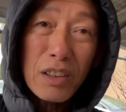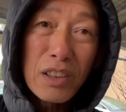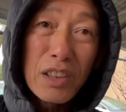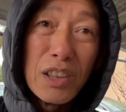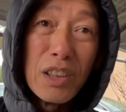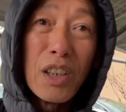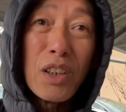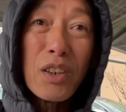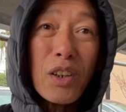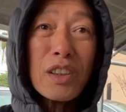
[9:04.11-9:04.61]

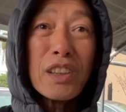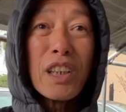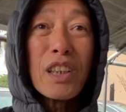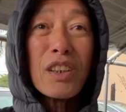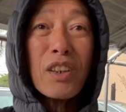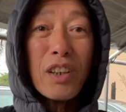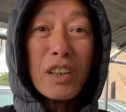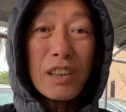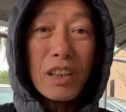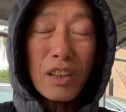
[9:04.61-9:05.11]
chưa tiếng
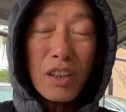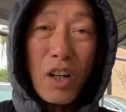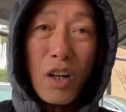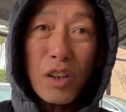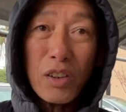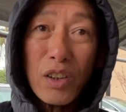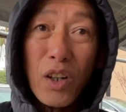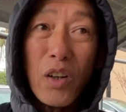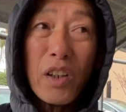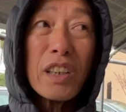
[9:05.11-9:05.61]
nói được họ
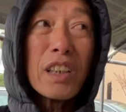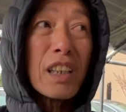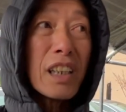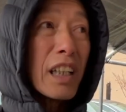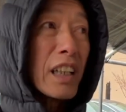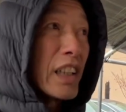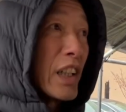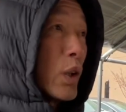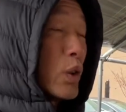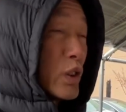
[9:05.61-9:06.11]
nói được
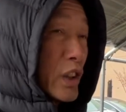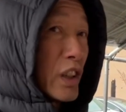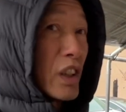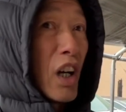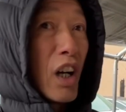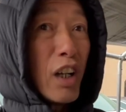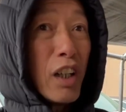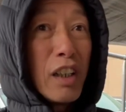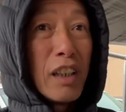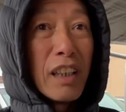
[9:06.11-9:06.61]
cái điều gì
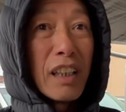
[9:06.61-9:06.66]
đó